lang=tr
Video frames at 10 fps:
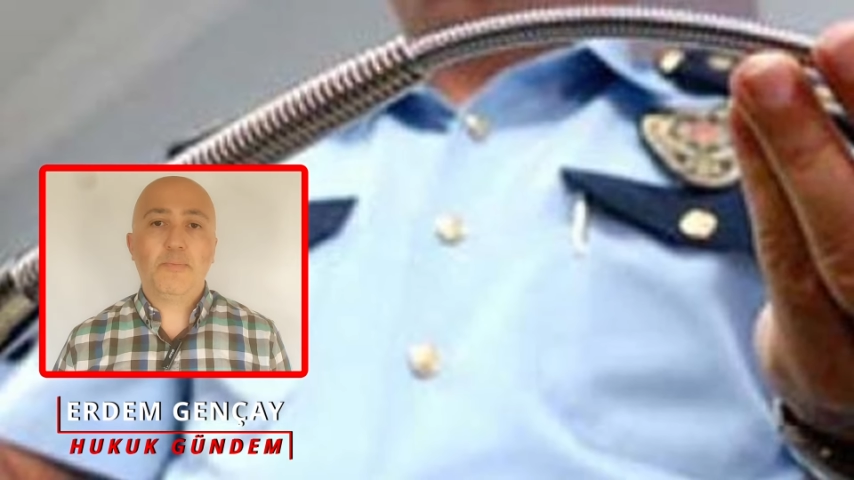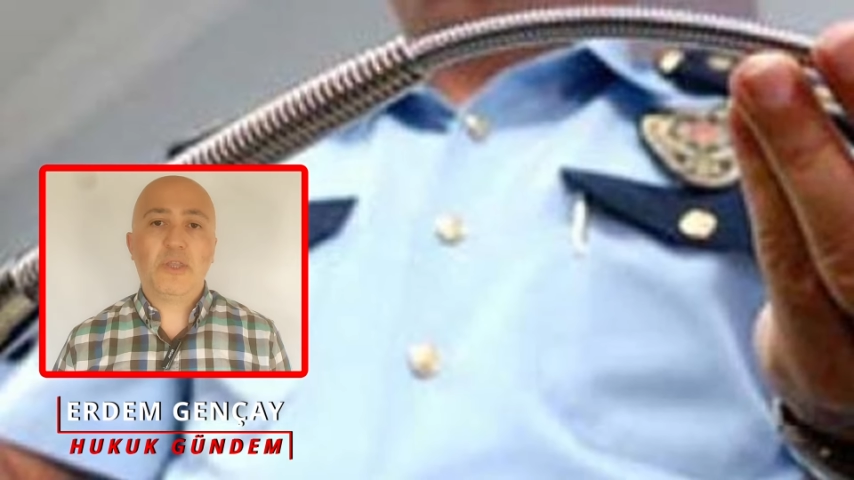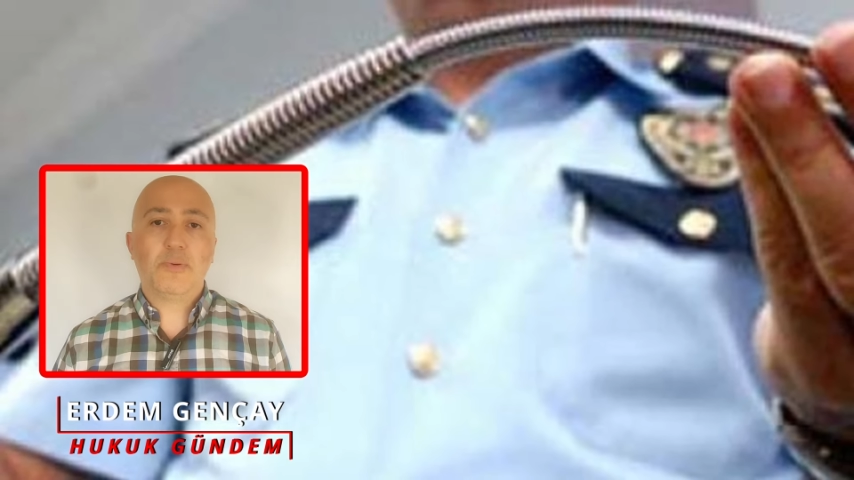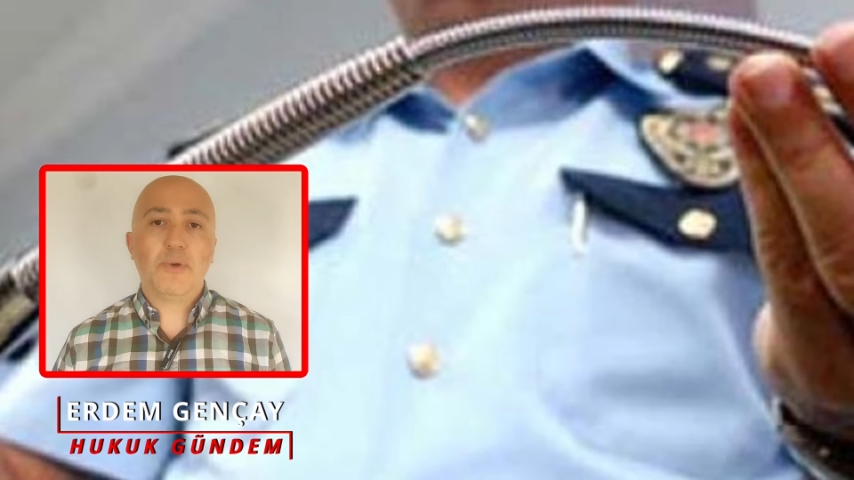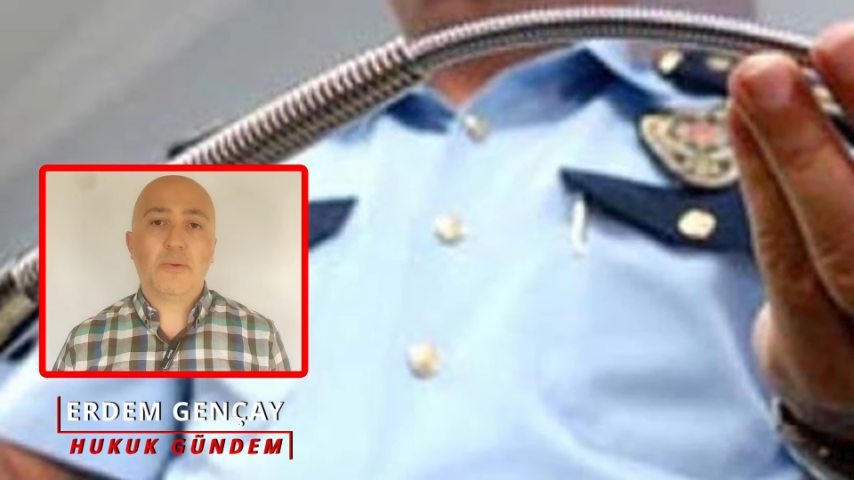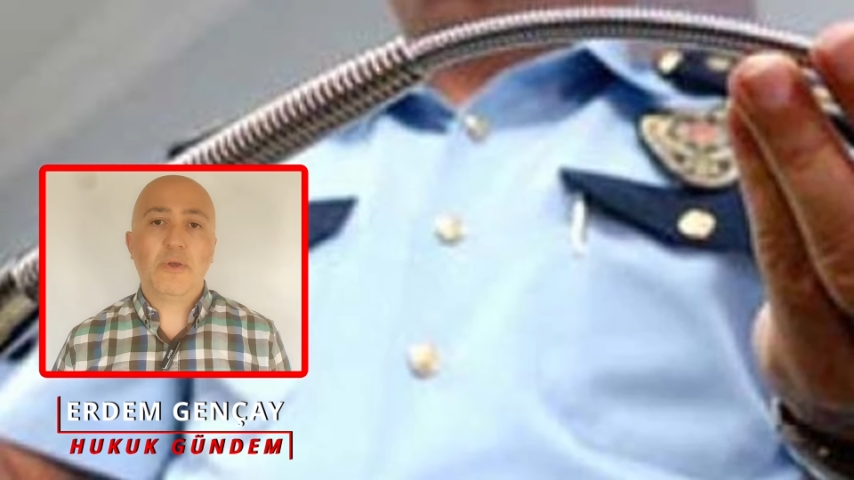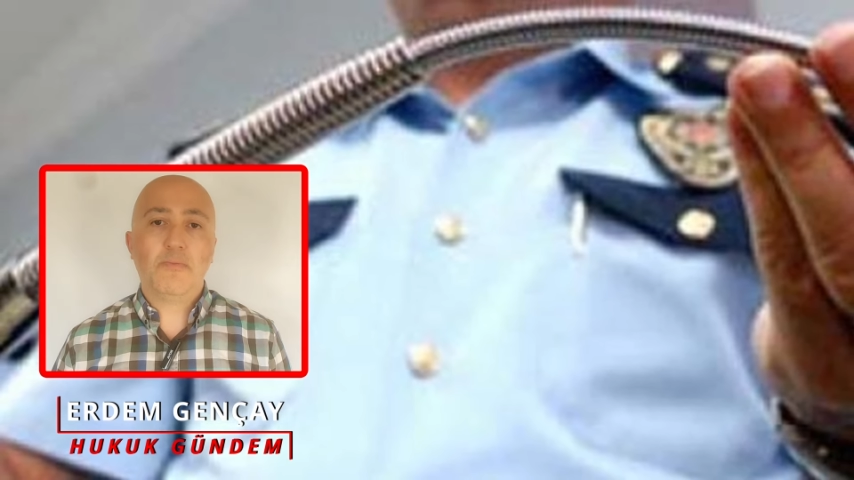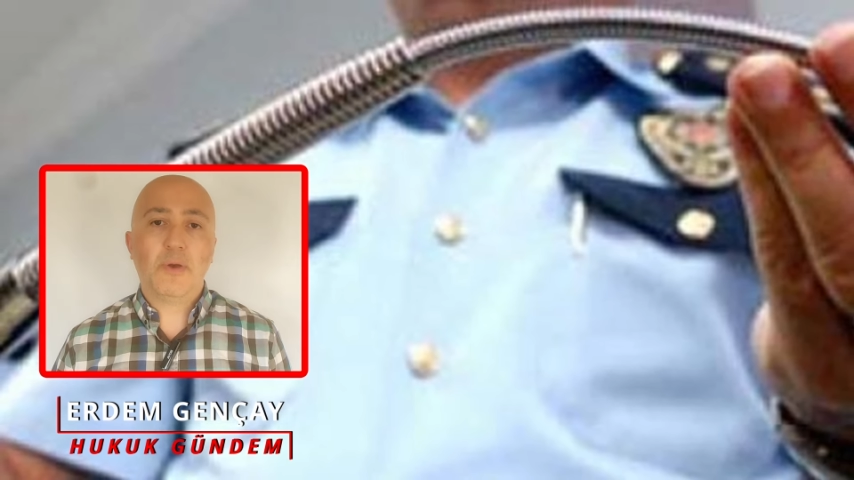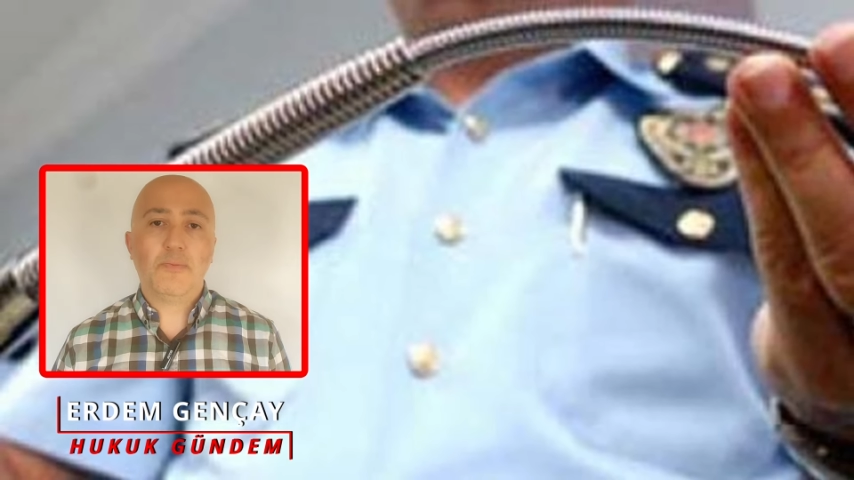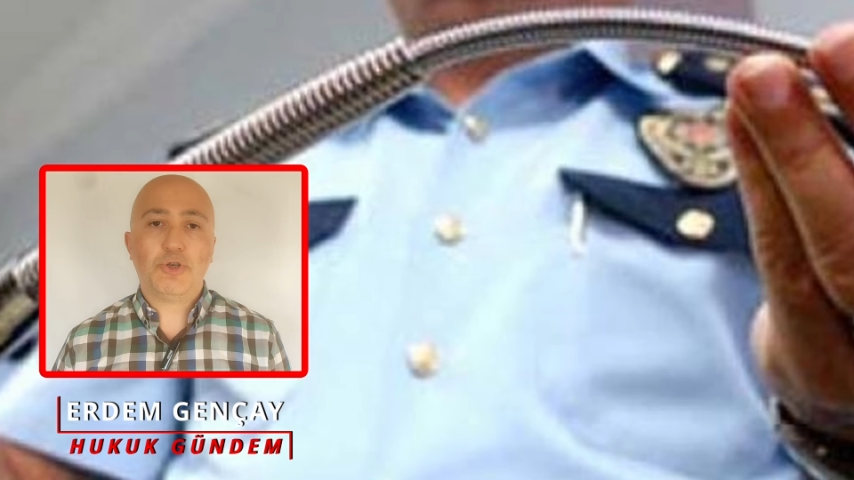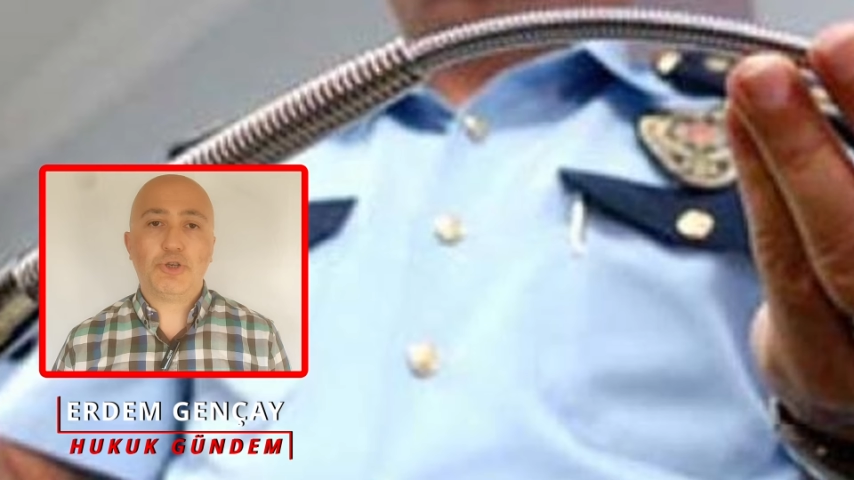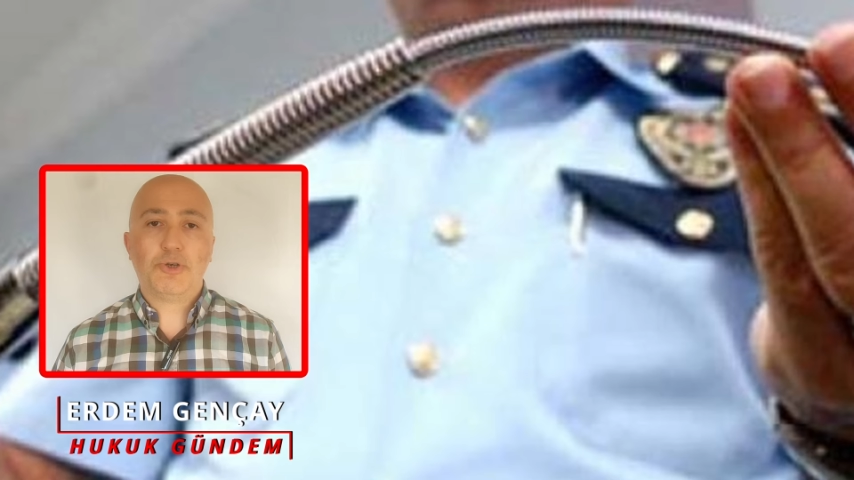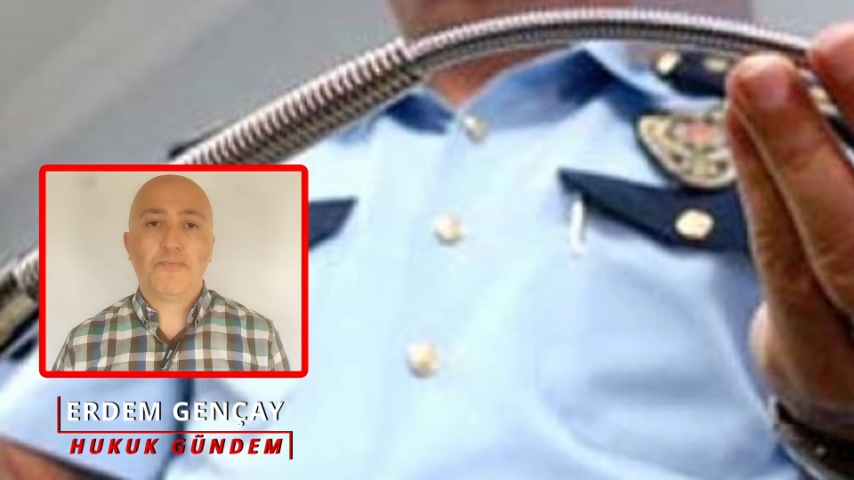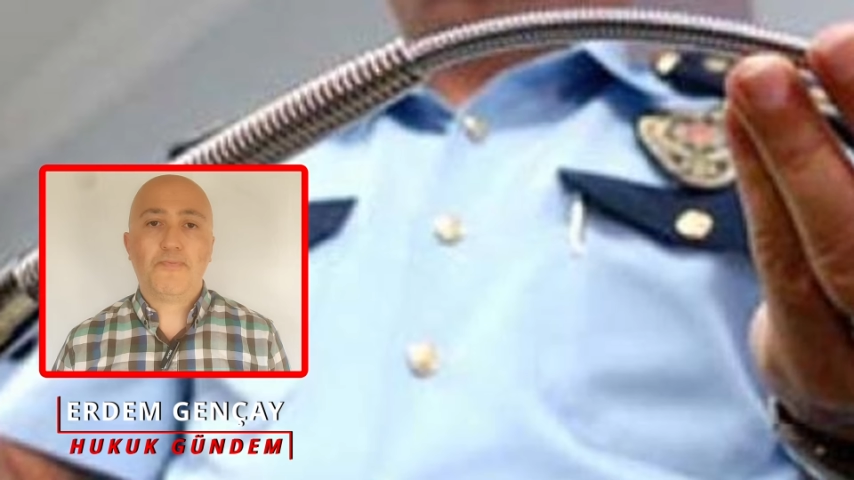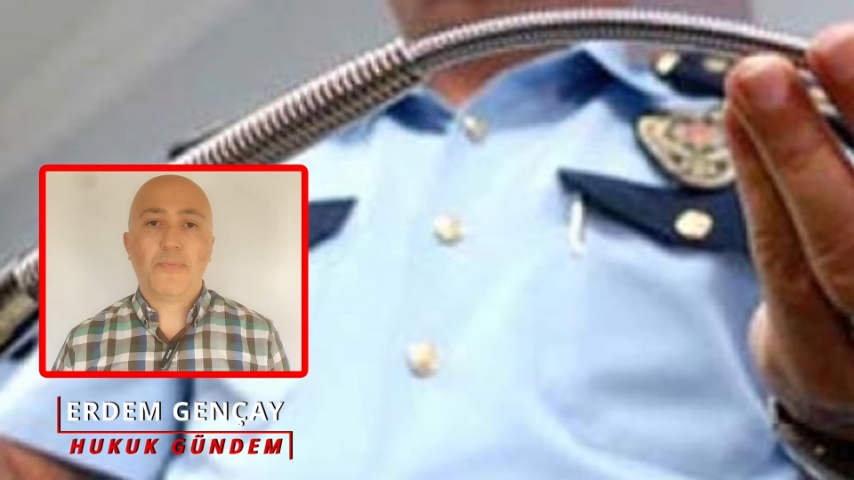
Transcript: bitmek bilmemiş.